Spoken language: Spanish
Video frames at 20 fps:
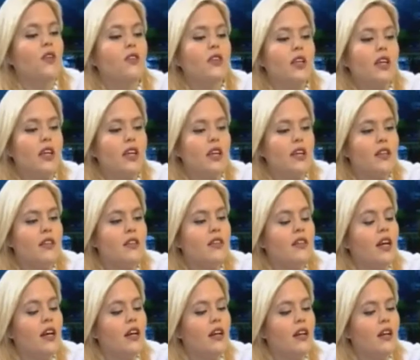
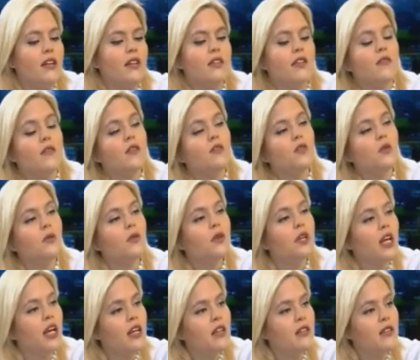contingencia en el servicio de
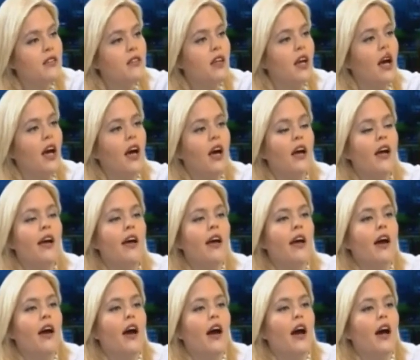urgencia,
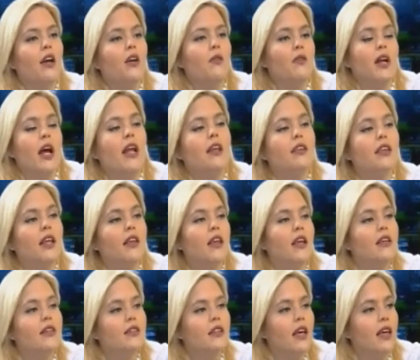hay una alta
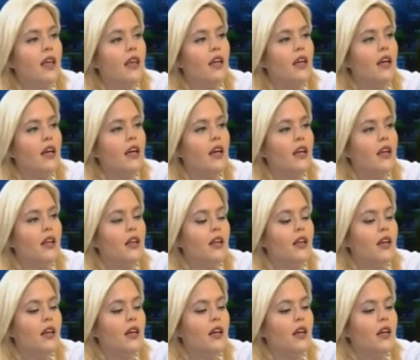tasa
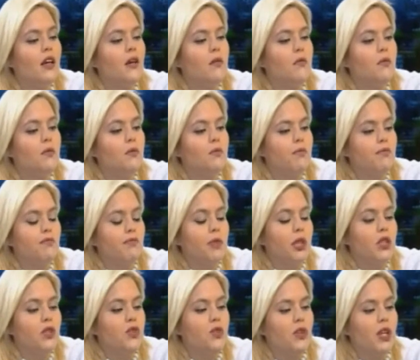de
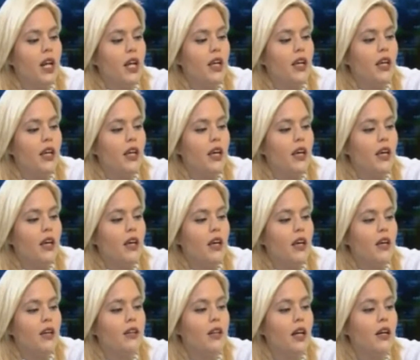personas que
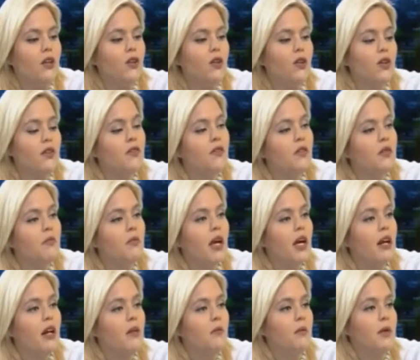están con
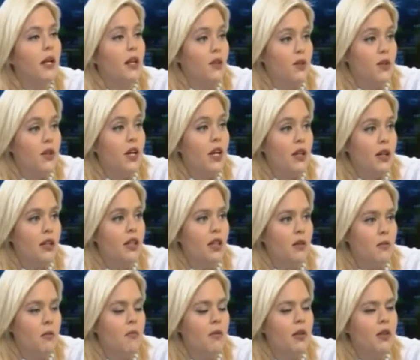enfermedades respiratorias en
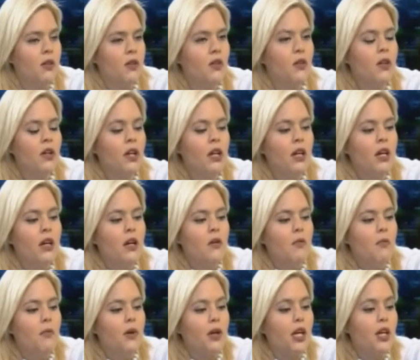este momento,
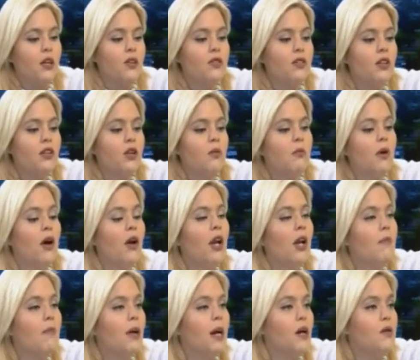porque no se han tomado
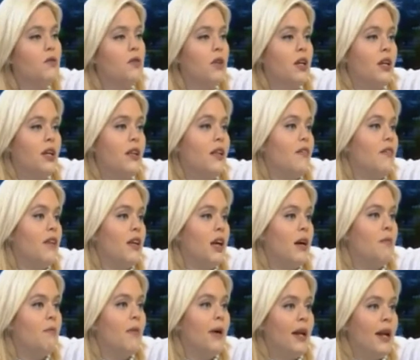las precauciones
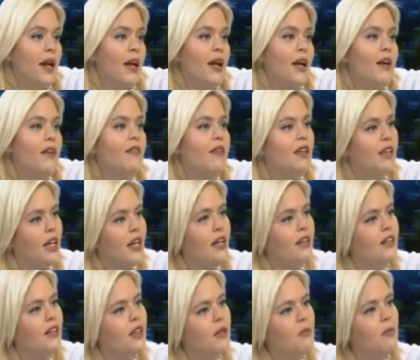debidas para evitar
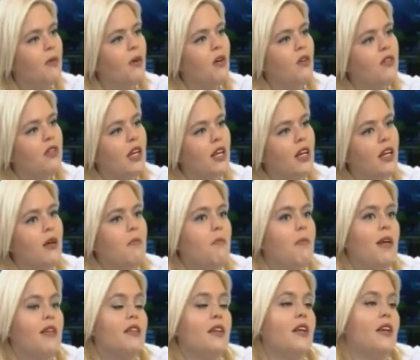este tipo de cosas que
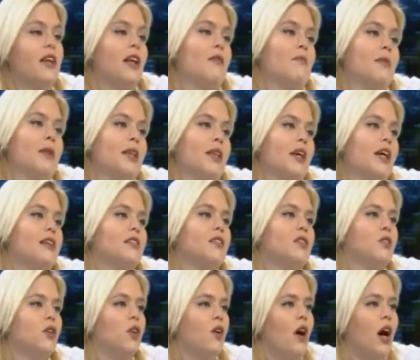pasan realmente casi
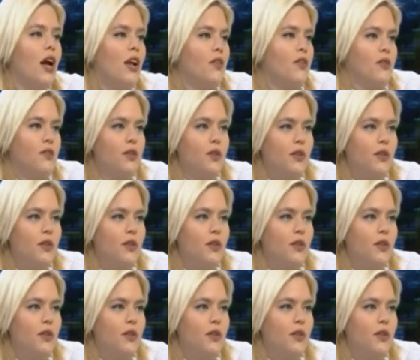todos los años.